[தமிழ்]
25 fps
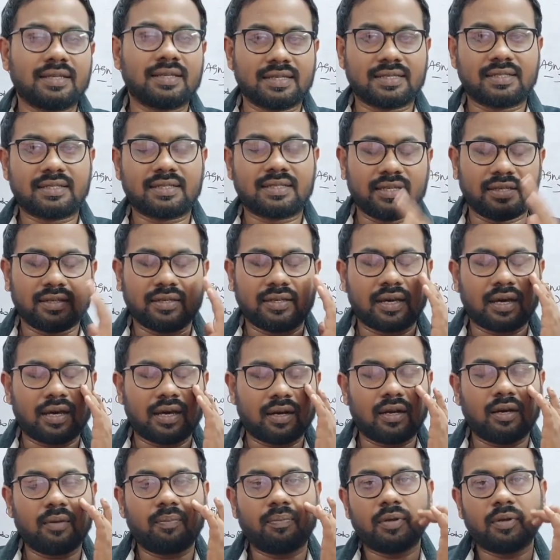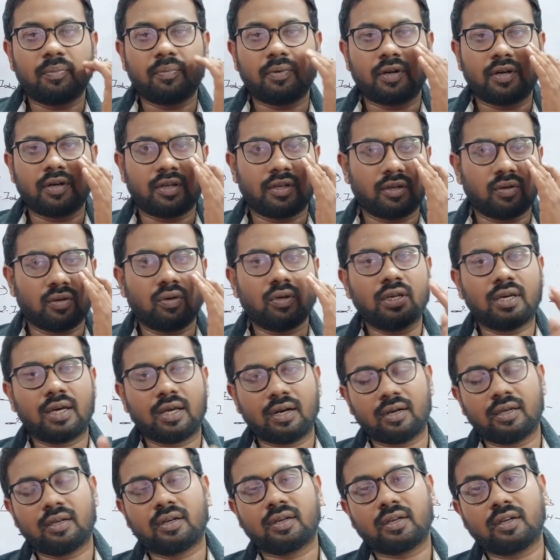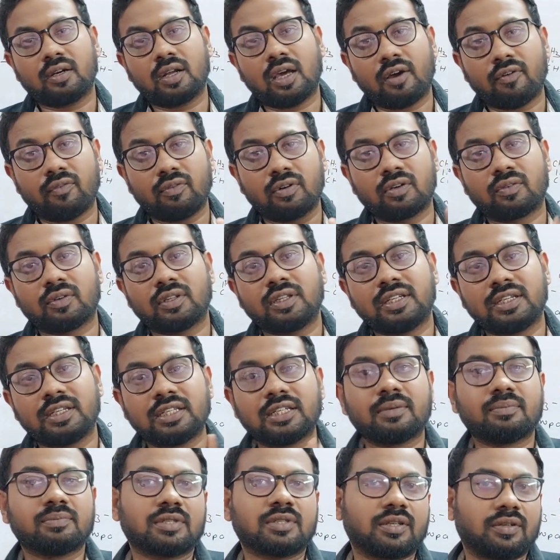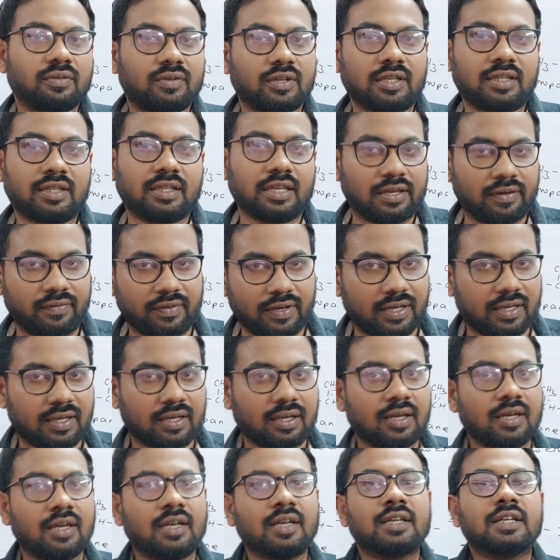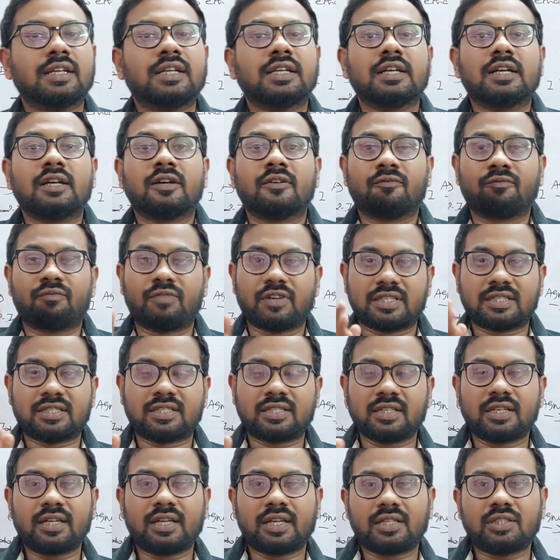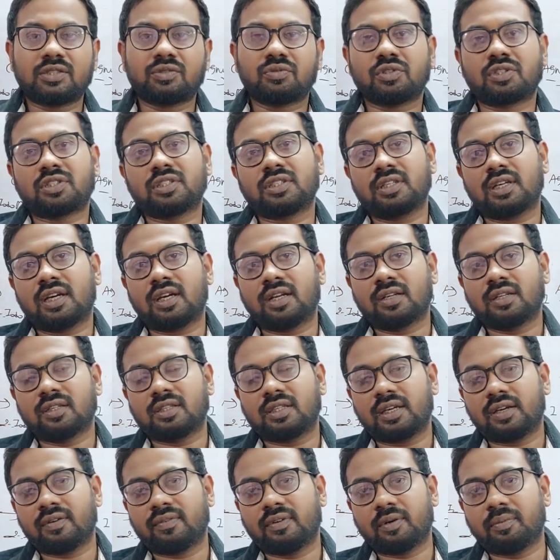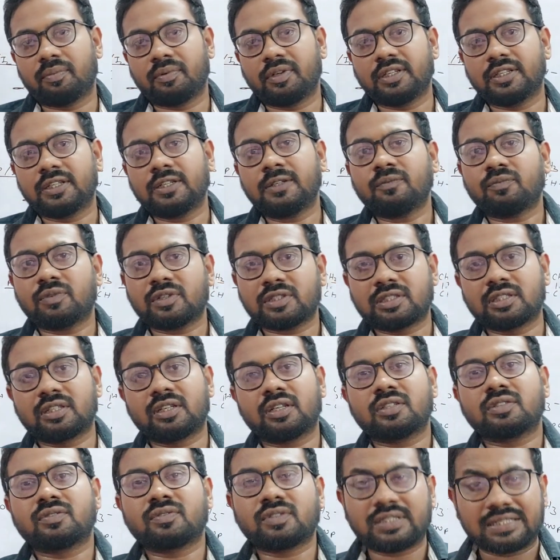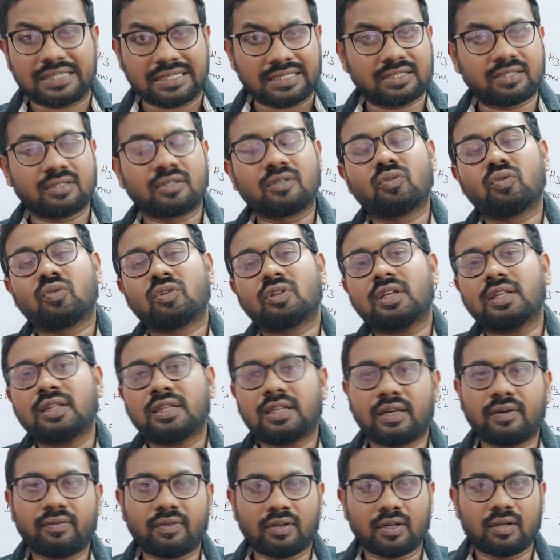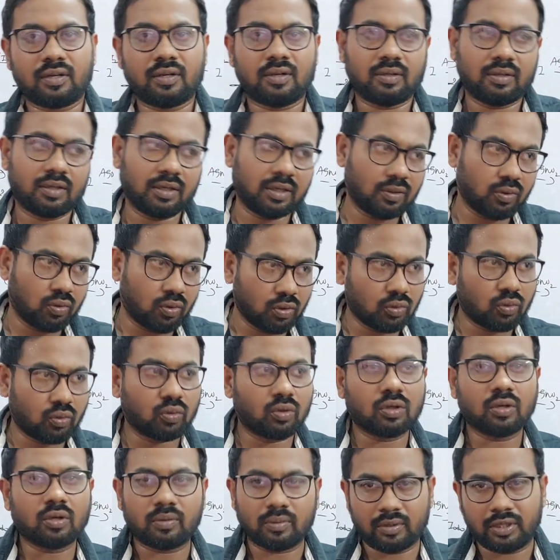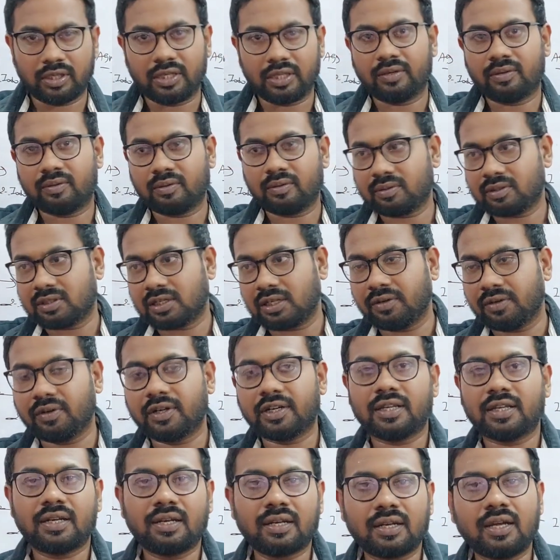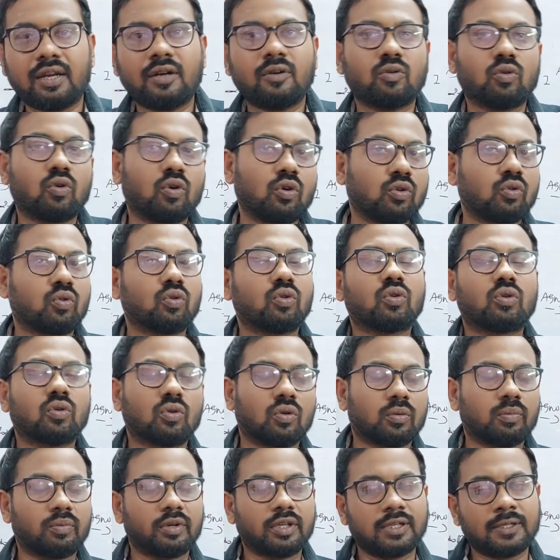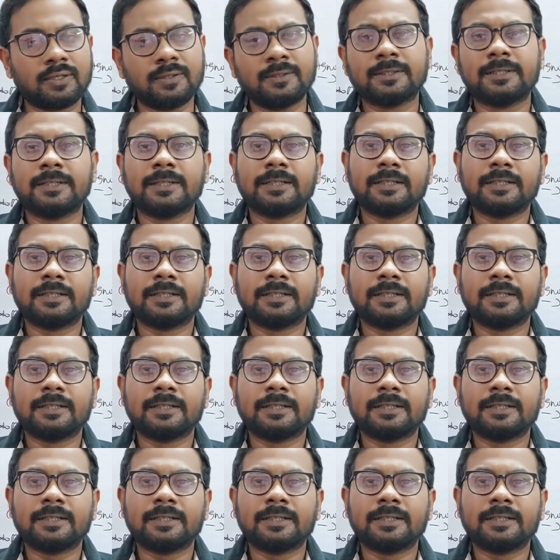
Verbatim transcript: எஸ்டி யாரெல்லாம் அப்ளை பண்ணுறீங்களோ யாரெல்லாம் இருக்கீங்களோ அவங்களுக்கு வந்து இன்கம் சர்டிஃபிகேட் தேவை ஃபஸ்ட்டு கிராஜுவேஷன் யாருக்கு தேவை அப்படின்னா ஃபஸ்ட் கிராஜுவேஷன் எஸ்என் கொடுத்தா தேவை இல்லை நோன் கொடுக்க நீங்கள் சர்டிஃபிகேட் இல்லை நோன் கொடுக்கணும் அப்படின்னா